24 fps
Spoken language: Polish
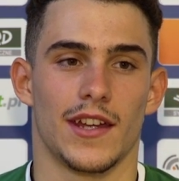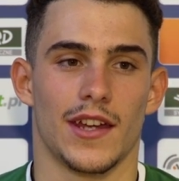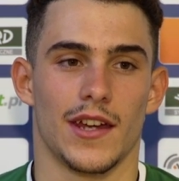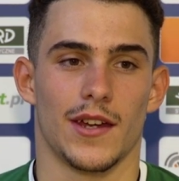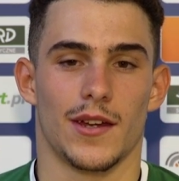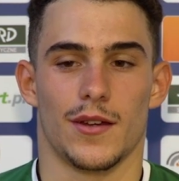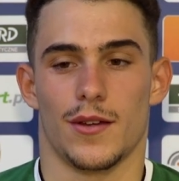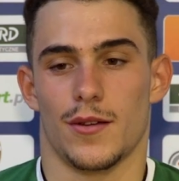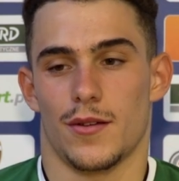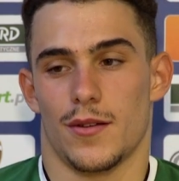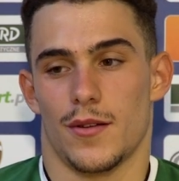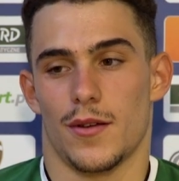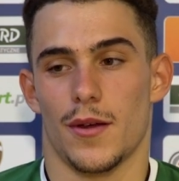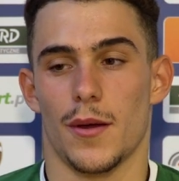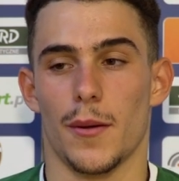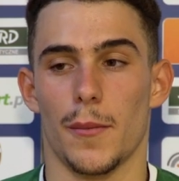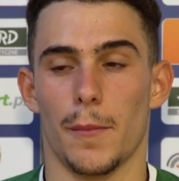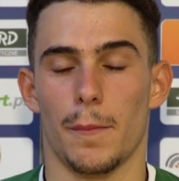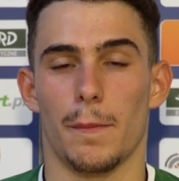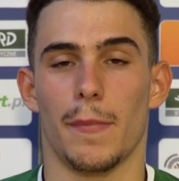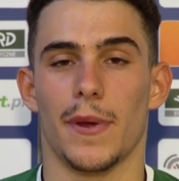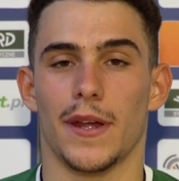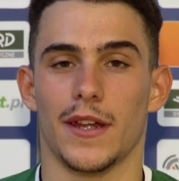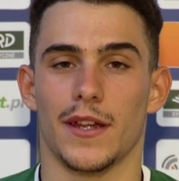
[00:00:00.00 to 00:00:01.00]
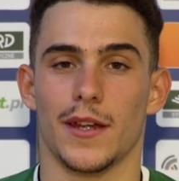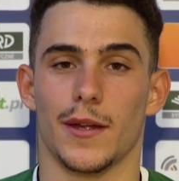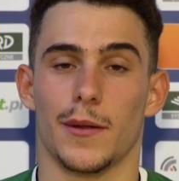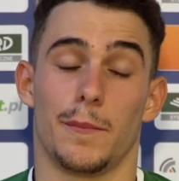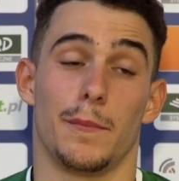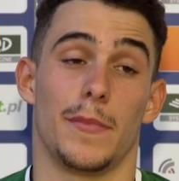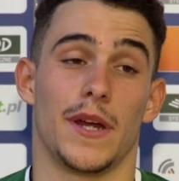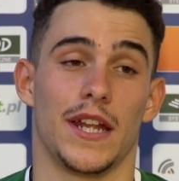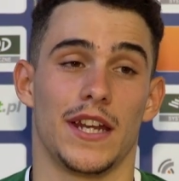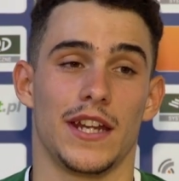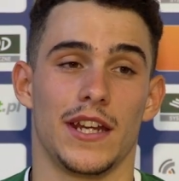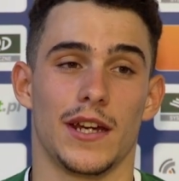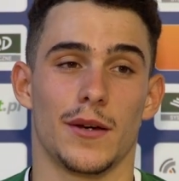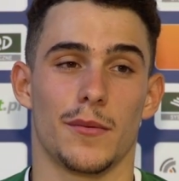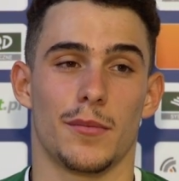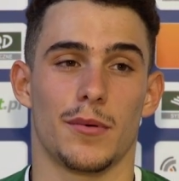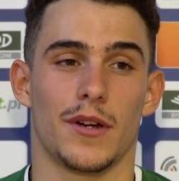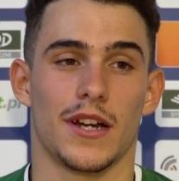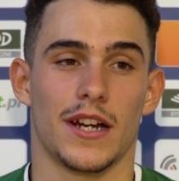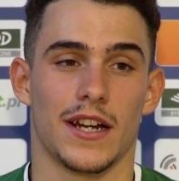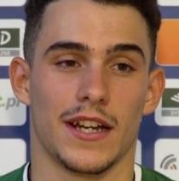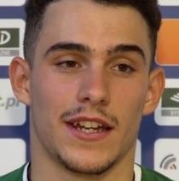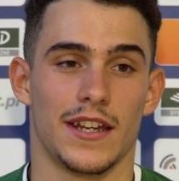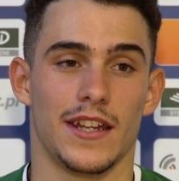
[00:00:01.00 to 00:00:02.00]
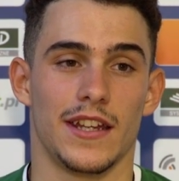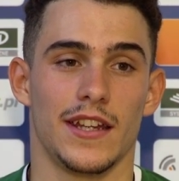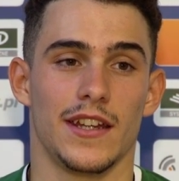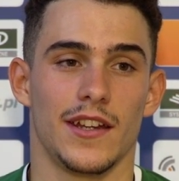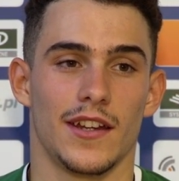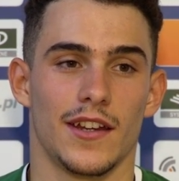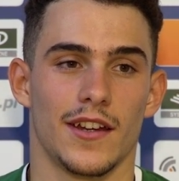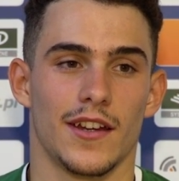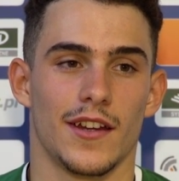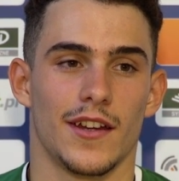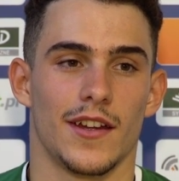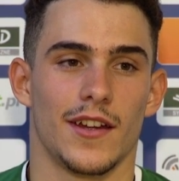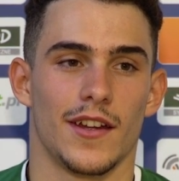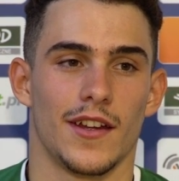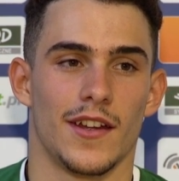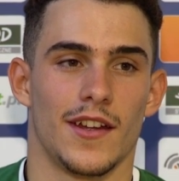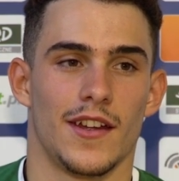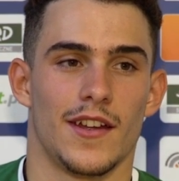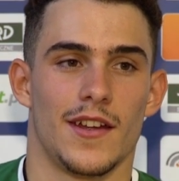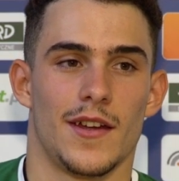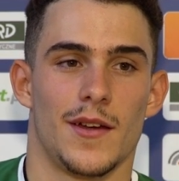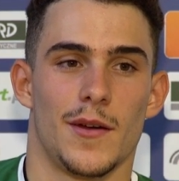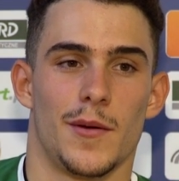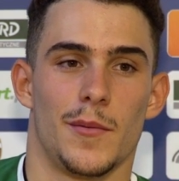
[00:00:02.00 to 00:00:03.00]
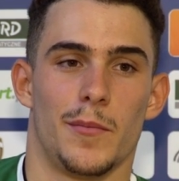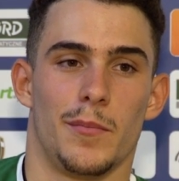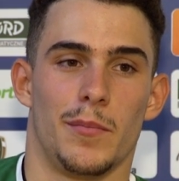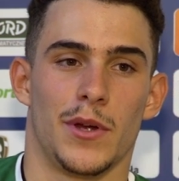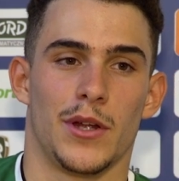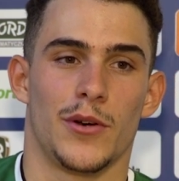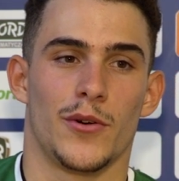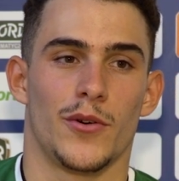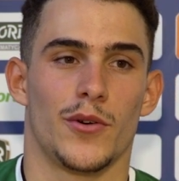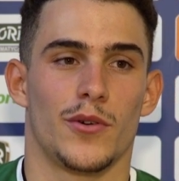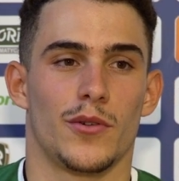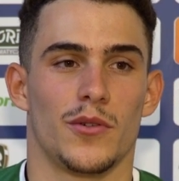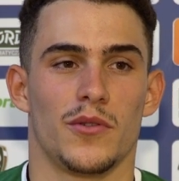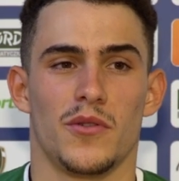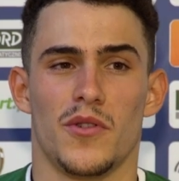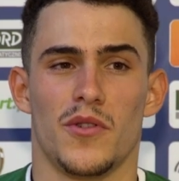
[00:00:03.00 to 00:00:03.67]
Chcę grać dużo, chcę grać jak najwięcej. Z futsalem wiąże swoją